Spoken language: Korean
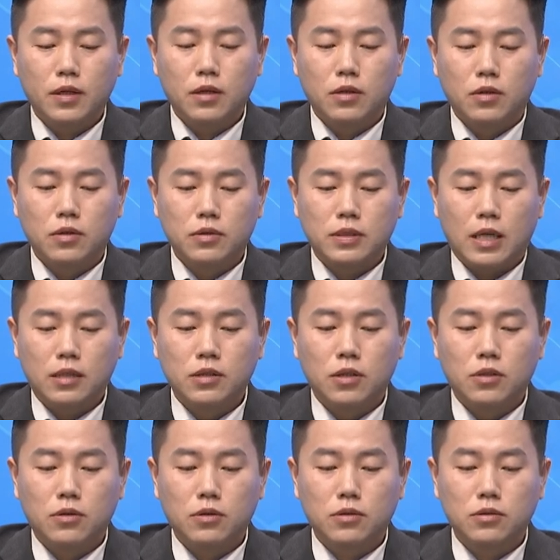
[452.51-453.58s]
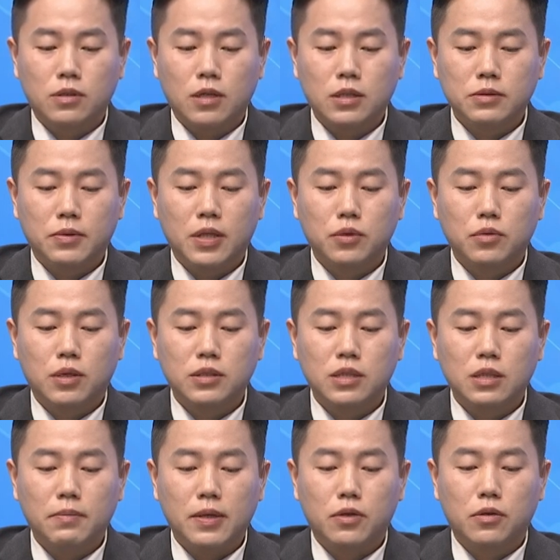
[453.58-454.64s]
어, 작년까지만 해도 한
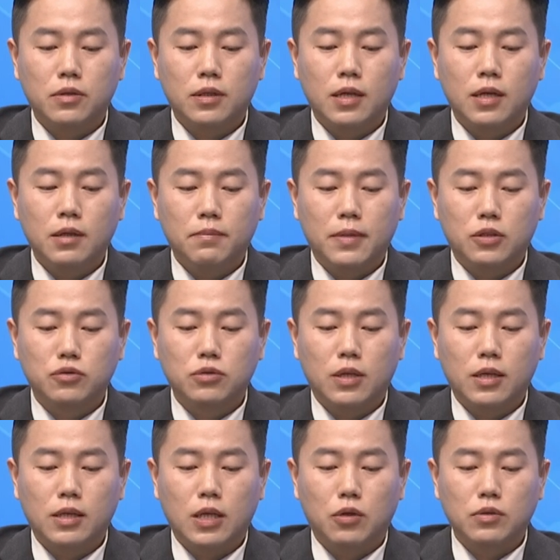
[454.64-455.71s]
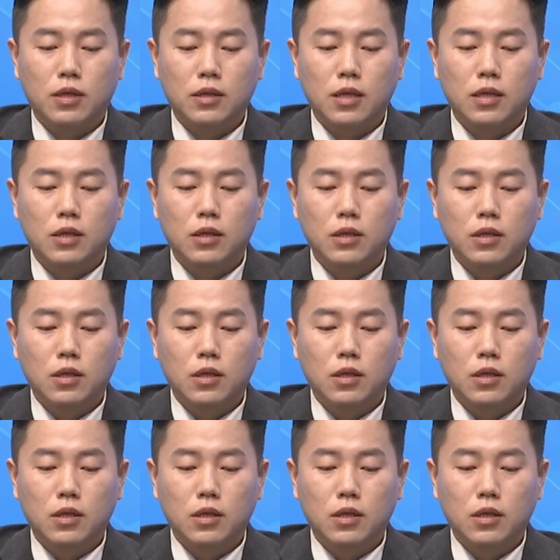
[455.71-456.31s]
700억대 매출액이 나오다가